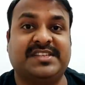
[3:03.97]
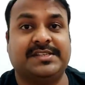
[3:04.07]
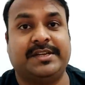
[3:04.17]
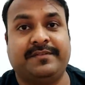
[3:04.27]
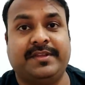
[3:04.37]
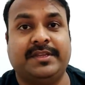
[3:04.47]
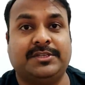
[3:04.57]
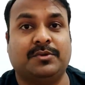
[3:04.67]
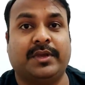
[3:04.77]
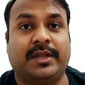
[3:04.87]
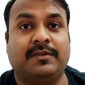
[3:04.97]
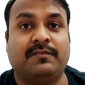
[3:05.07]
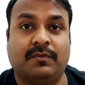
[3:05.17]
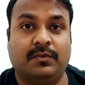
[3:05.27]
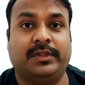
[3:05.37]
सीसीटीवी जो है
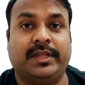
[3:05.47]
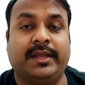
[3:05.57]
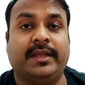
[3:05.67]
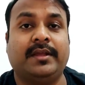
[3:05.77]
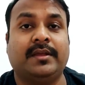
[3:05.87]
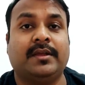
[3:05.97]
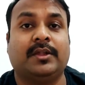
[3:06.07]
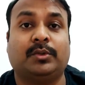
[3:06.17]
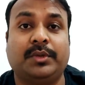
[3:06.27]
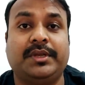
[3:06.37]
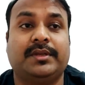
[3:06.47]
वो होते हैं तो